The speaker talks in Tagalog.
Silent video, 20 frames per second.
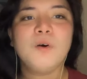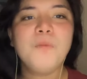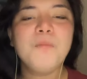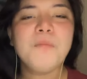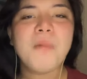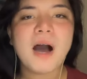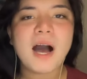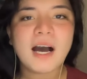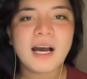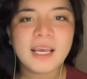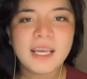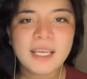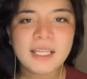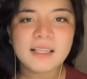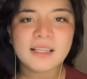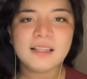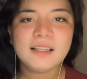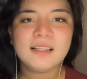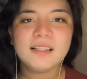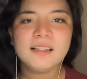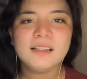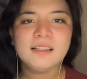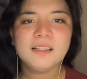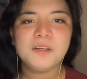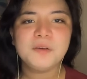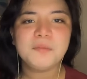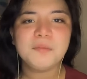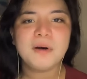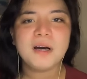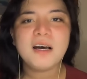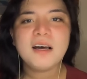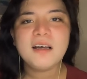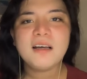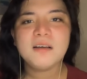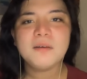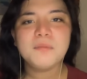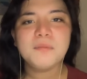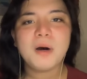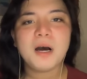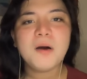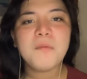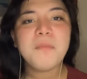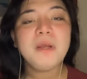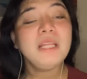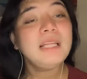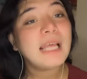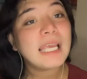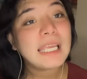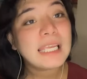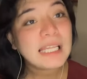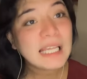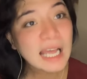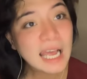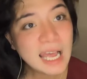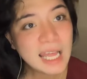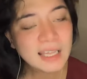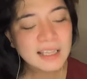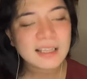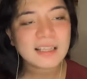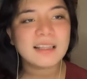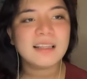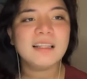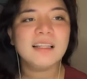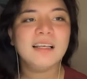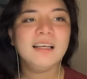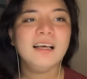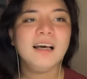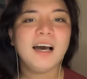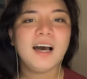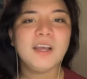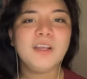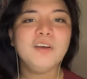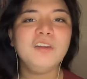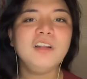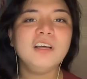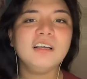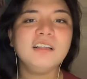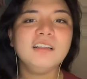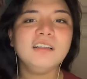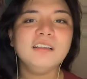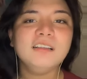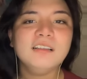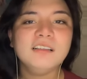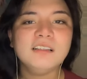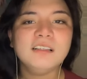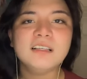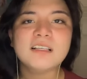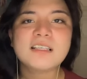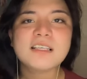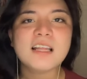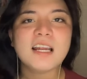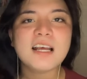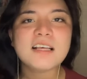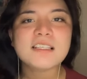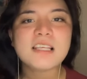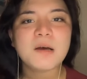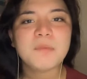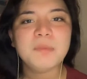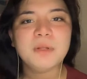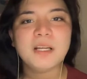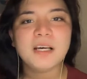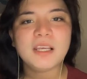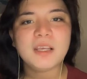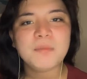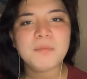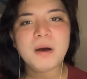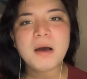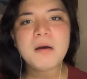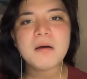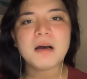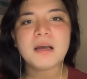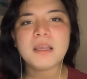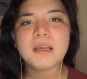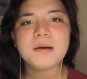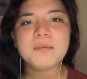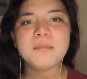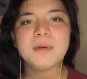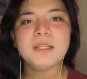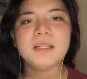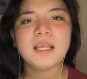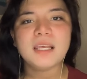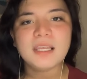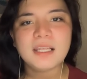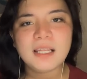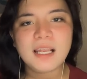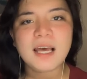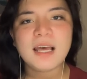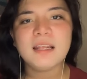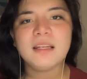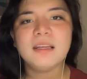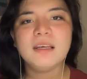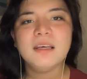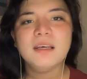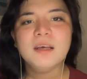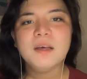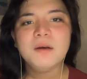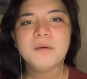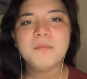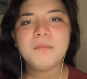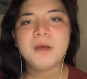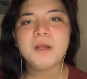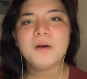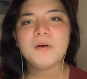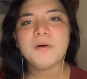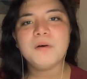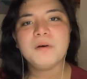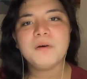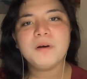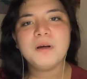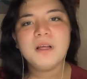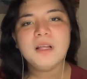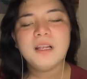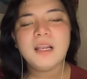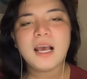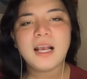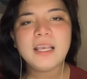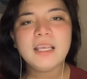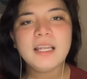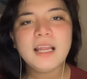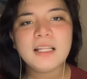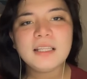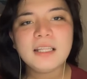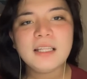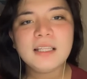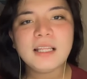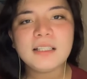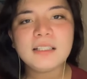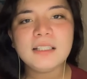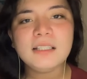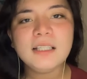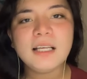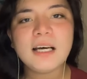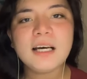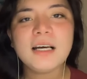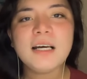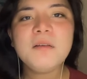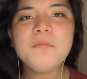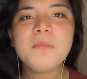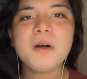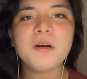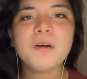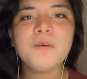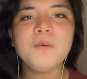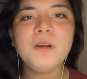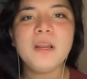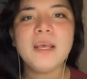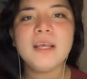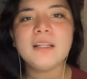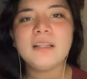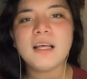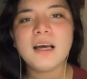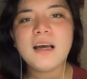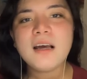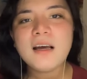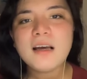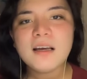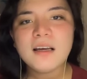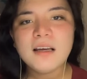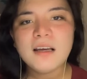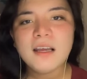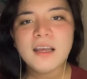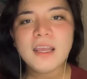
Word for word: kung bakit. Diba? Baka may dahilan. Ayun ang sinasabi ng iba, kaya may dahilan. Pero lagi natin tatandaan, Marcoleta,